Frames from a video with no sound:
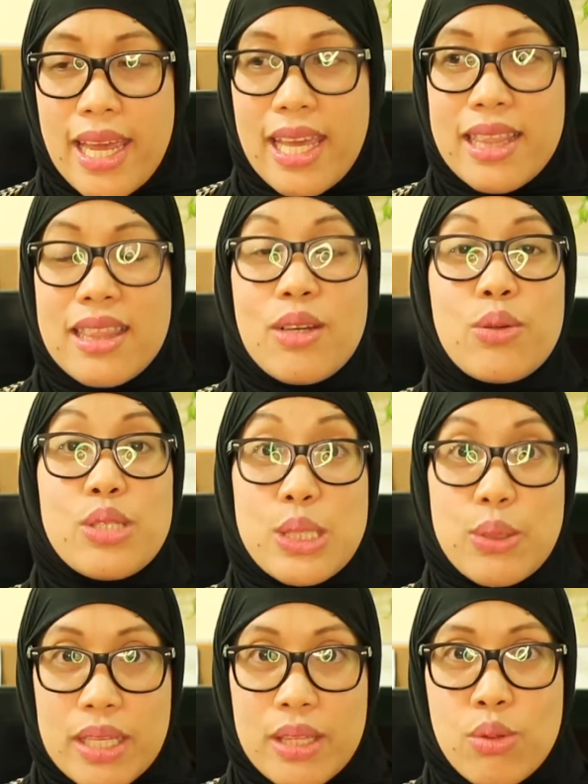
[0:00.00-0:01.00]
And
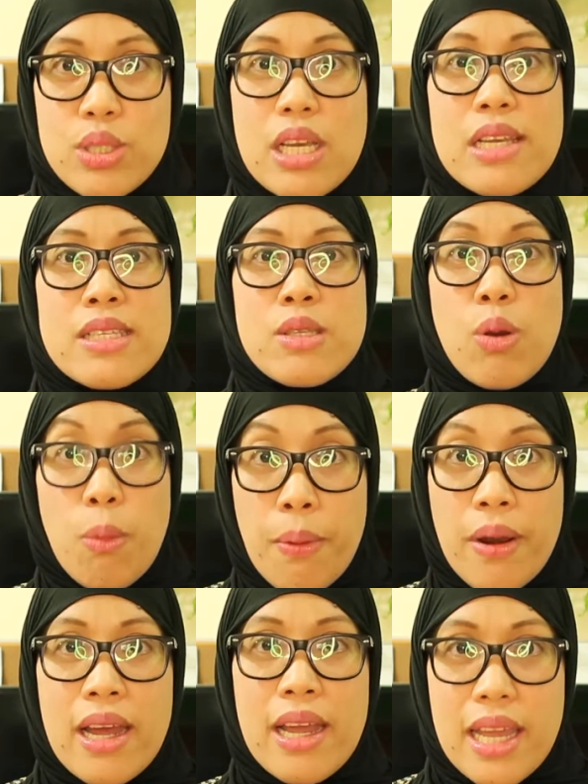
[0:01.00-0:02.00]
nagustuhan ko siya.
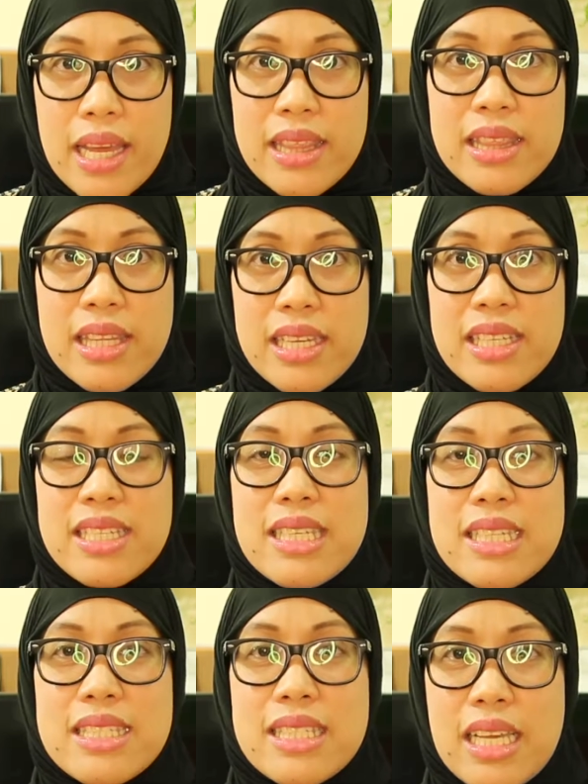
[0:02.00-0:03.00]
Sobrang ganda niya
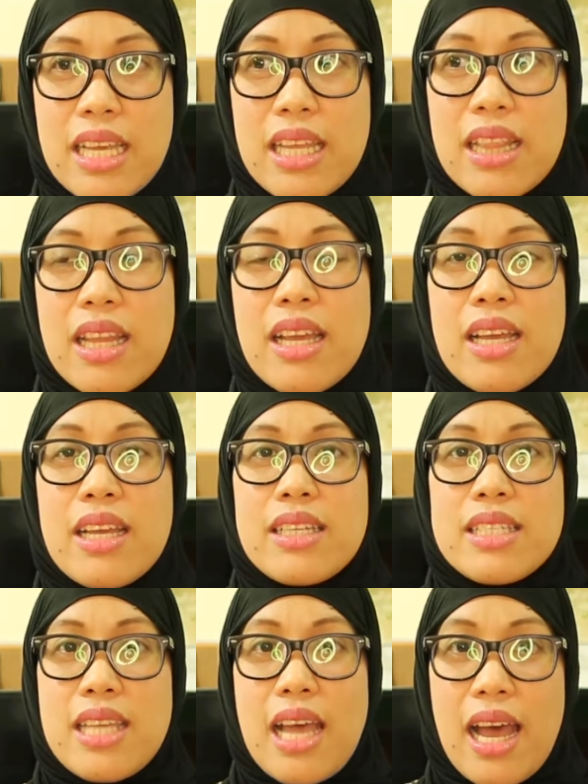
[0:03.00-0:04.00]
sa skin
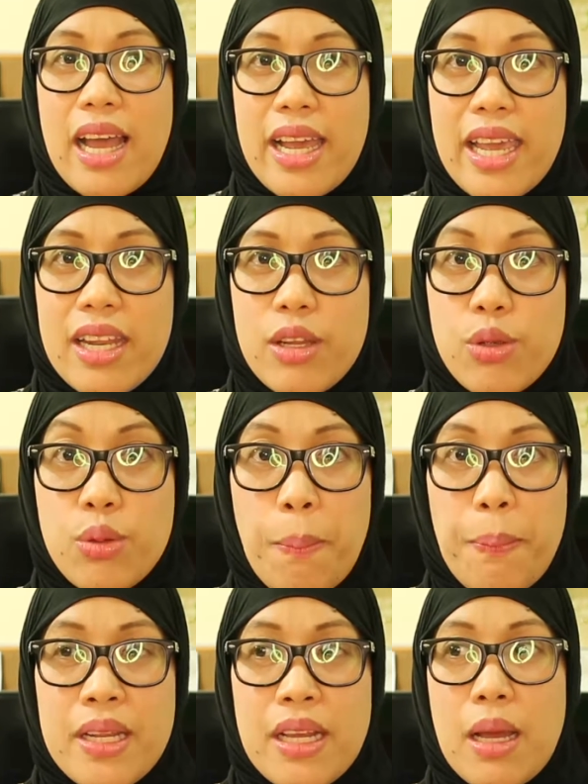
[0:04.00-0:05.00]
sa akin. Yun
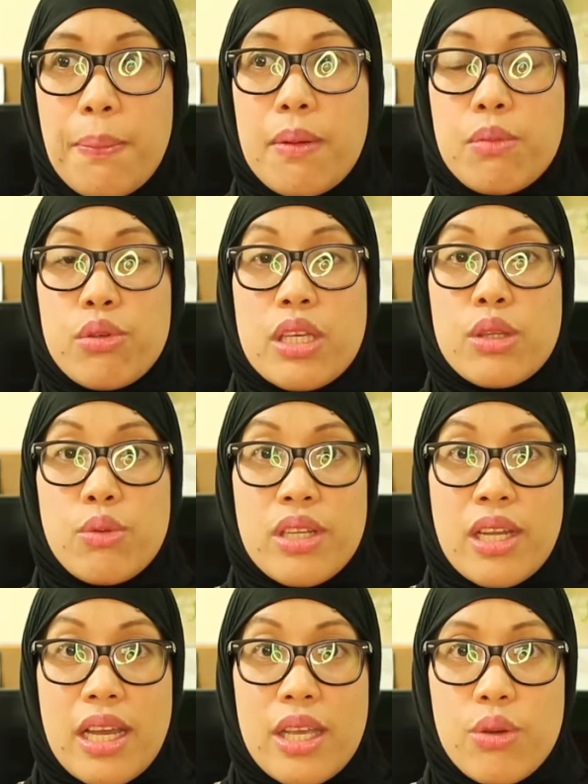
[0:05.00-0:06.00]
yung pinaka-paborito ko
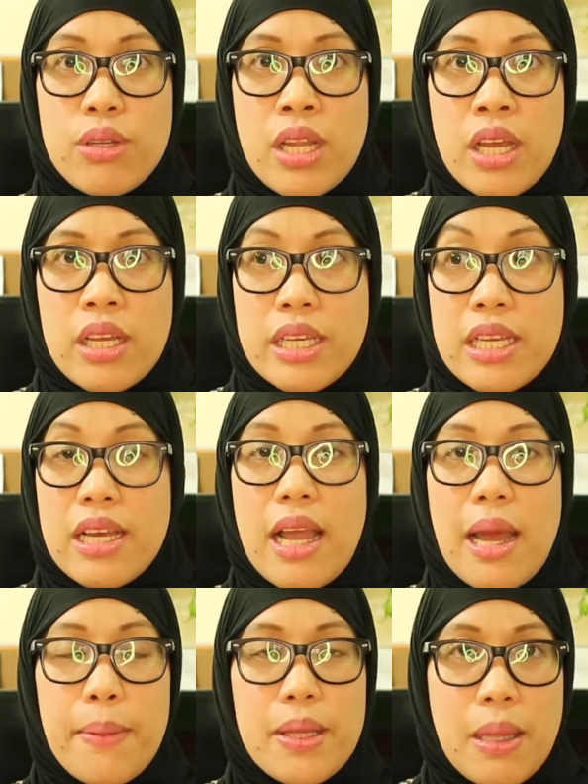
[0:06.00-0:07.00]
na ngayon na
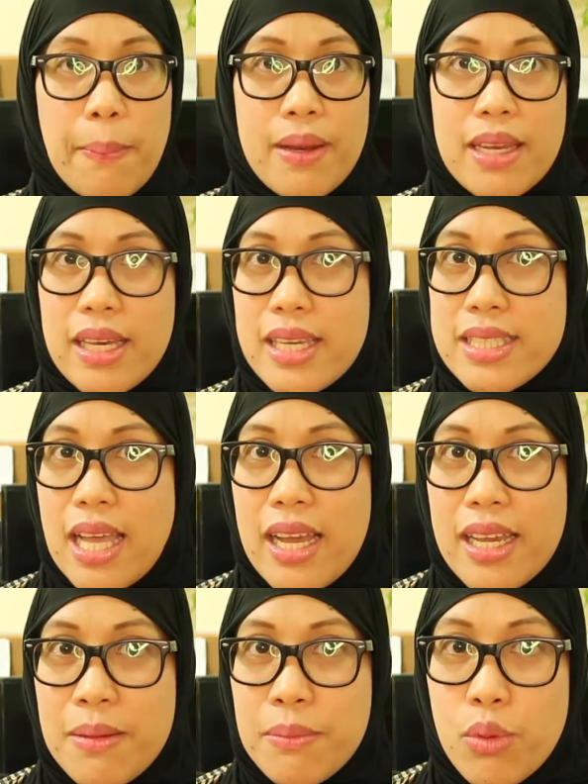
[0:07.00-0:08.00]
ginagamit na panlagay sa
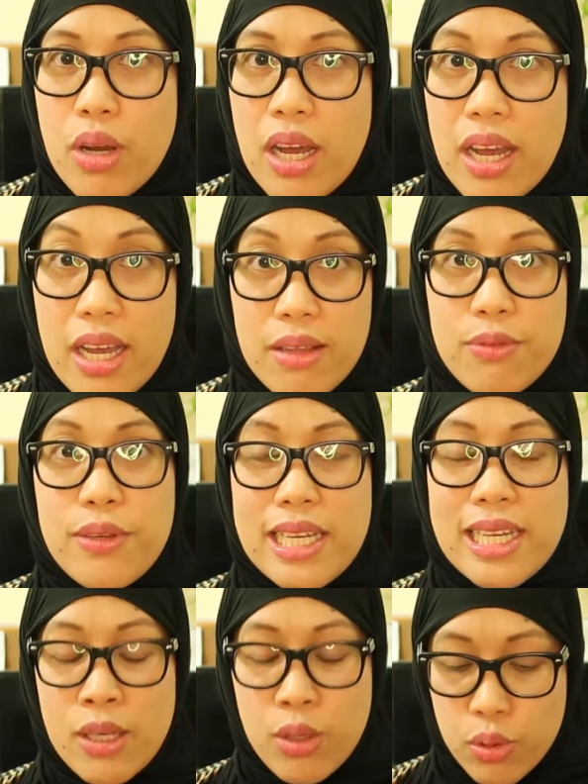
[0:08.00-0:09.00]
aking mukha. At
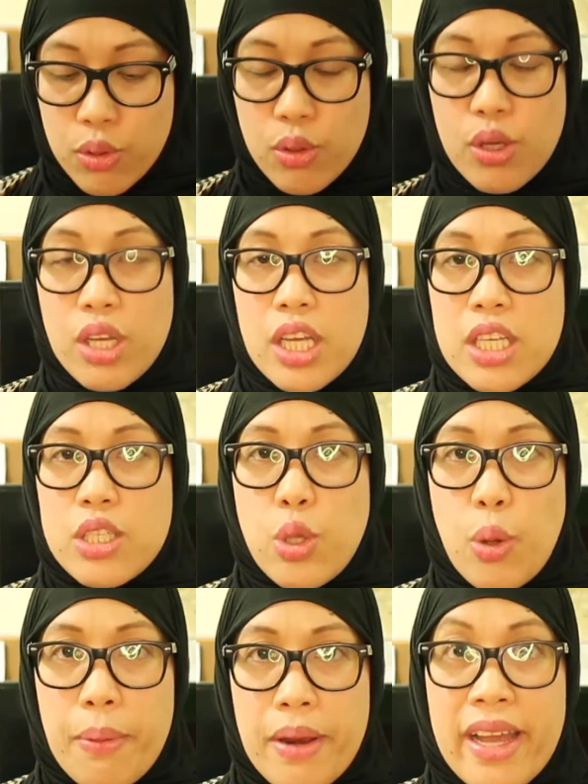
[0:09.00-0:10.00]
feeling ko,
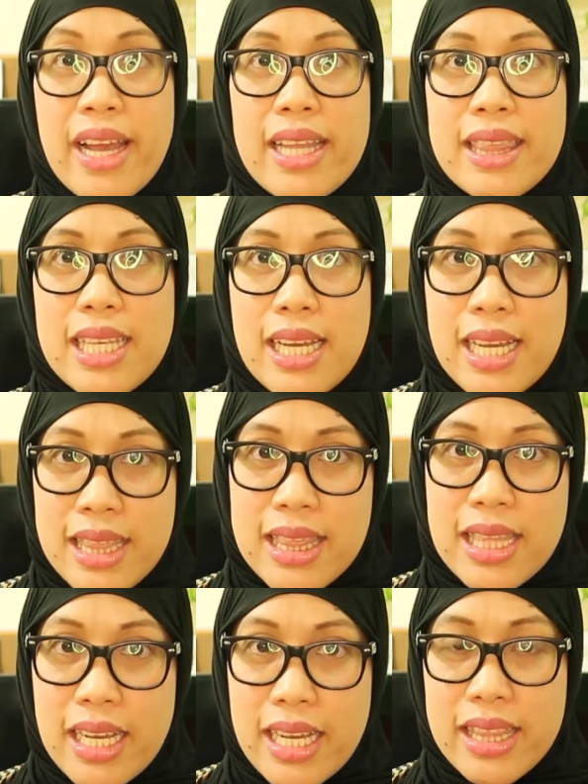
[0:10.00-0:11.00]
sobrang
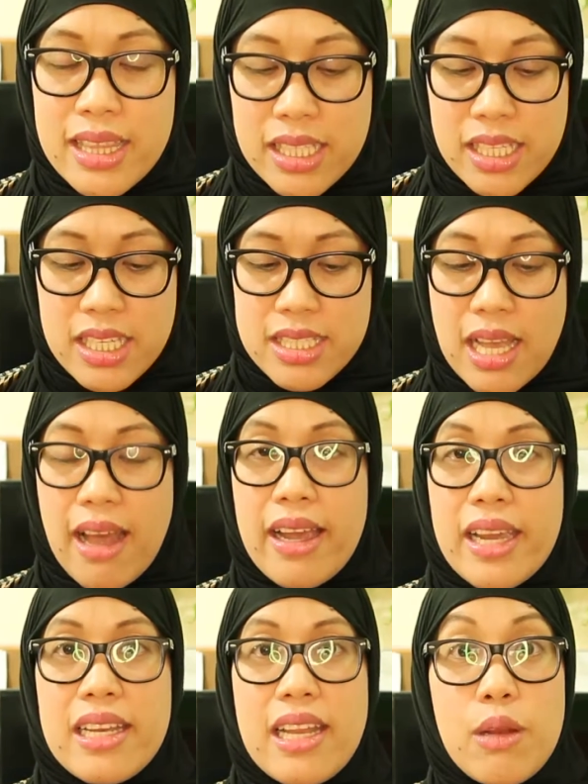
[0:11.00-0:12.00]
ganda-ganda-ganda niya sa
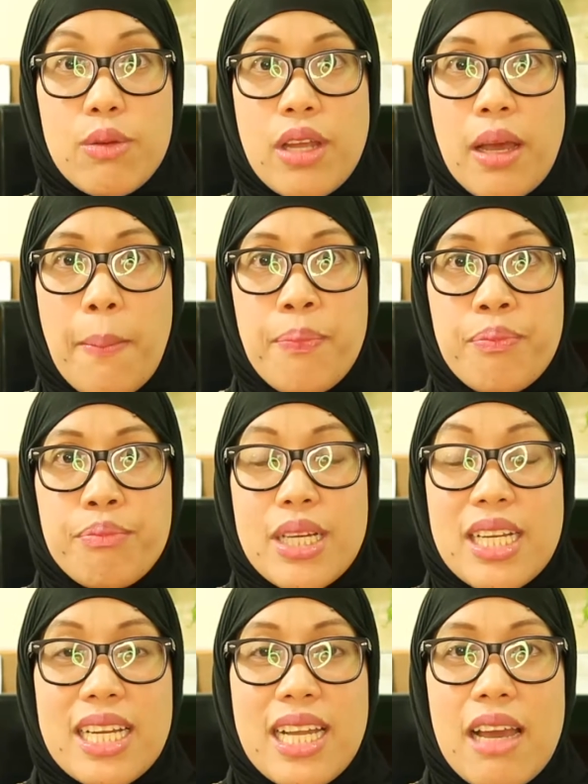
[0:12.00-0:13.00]
akin. Lalo na
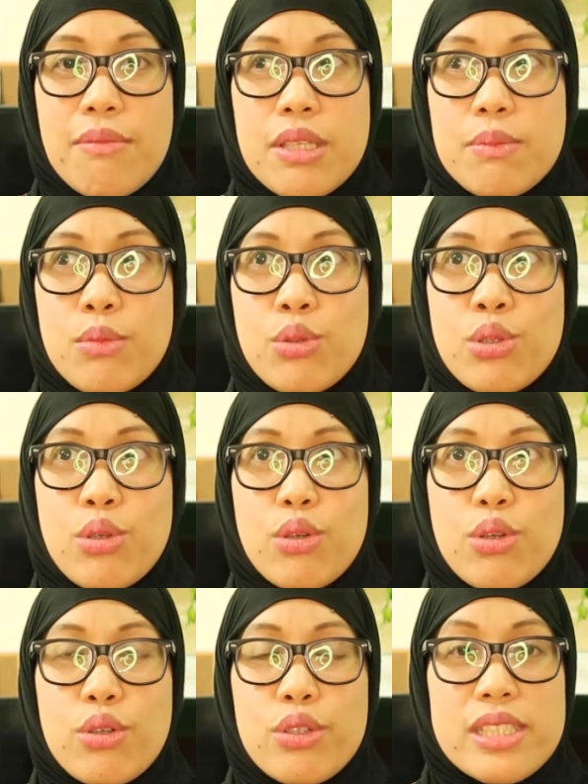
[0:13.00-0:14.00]
pagkagamit mo
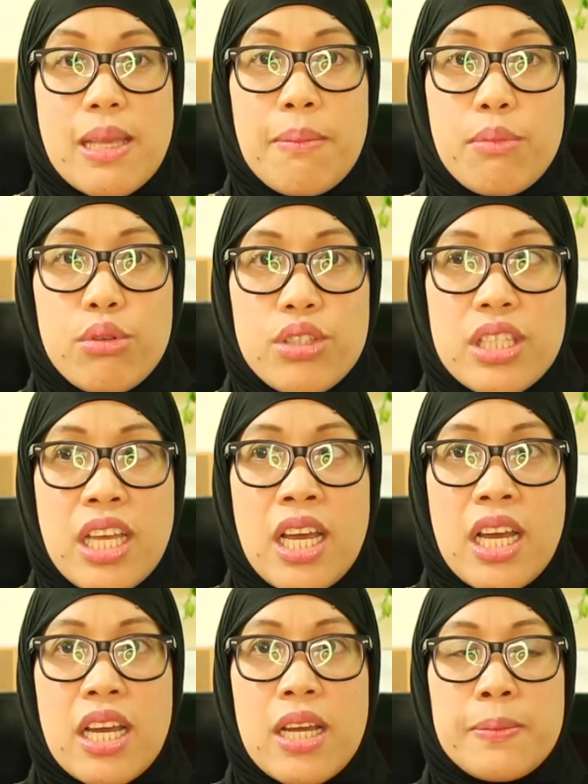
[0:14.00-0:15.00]
noong sabon
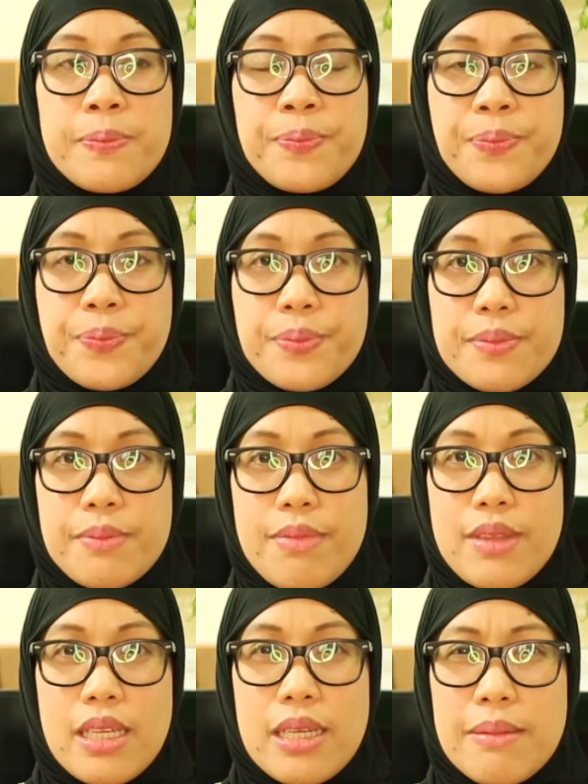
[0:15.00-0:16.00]
ng
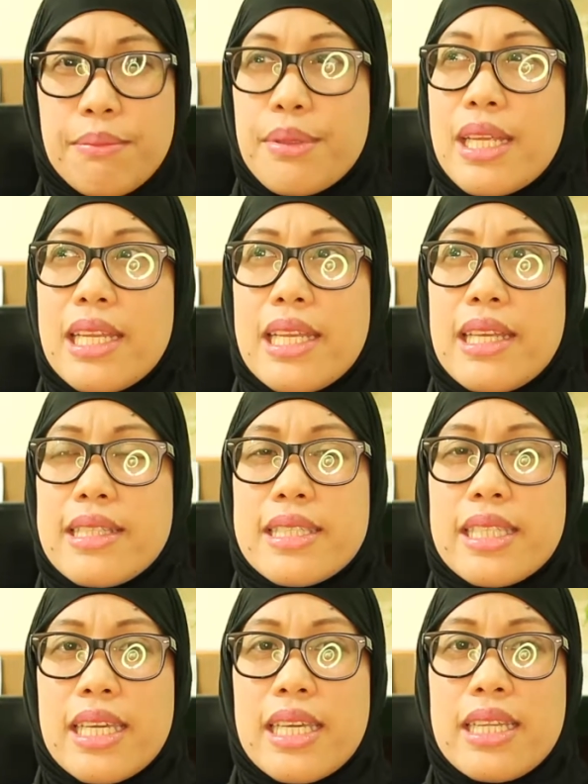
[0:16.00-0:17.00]
Brilliant
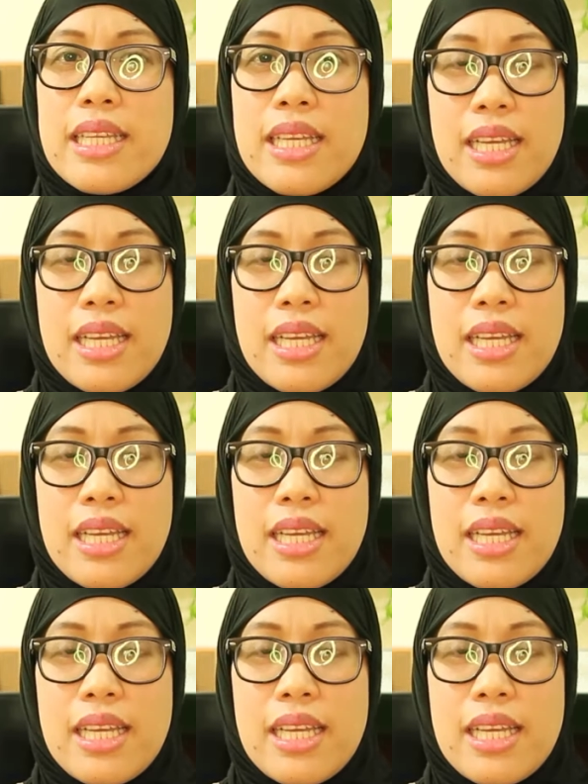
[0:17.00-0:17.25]
Skin.